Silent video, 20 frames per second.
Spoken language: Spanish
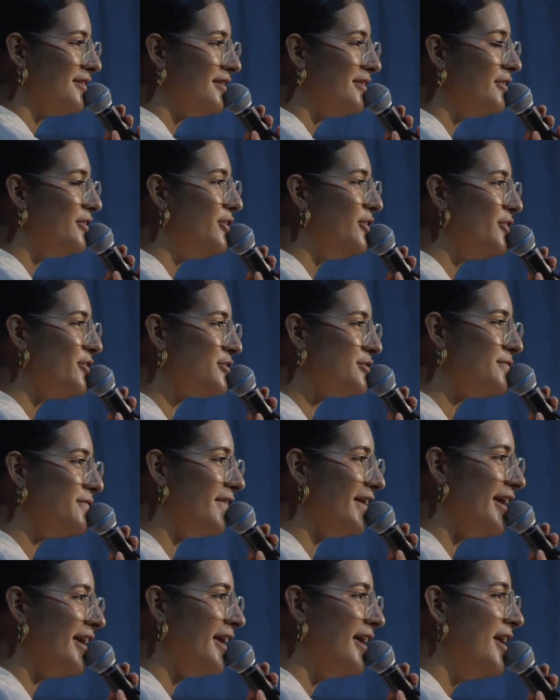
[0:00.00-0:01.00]
Dios ve
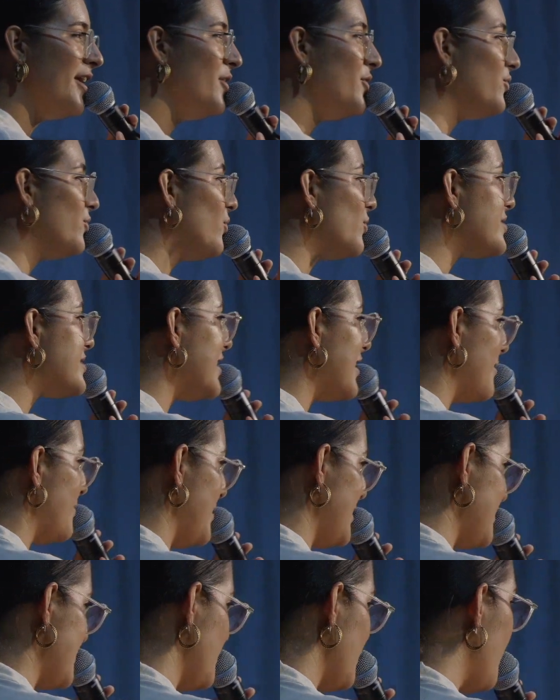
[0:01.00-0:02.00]
tu
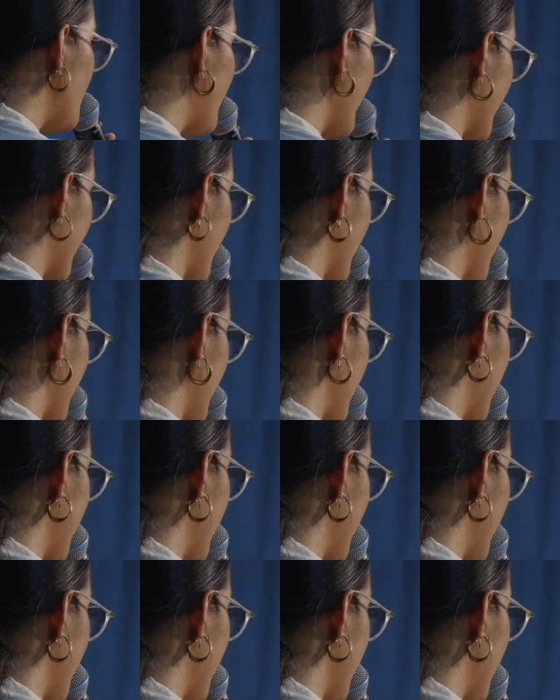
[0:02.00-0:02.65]
servicio para Él.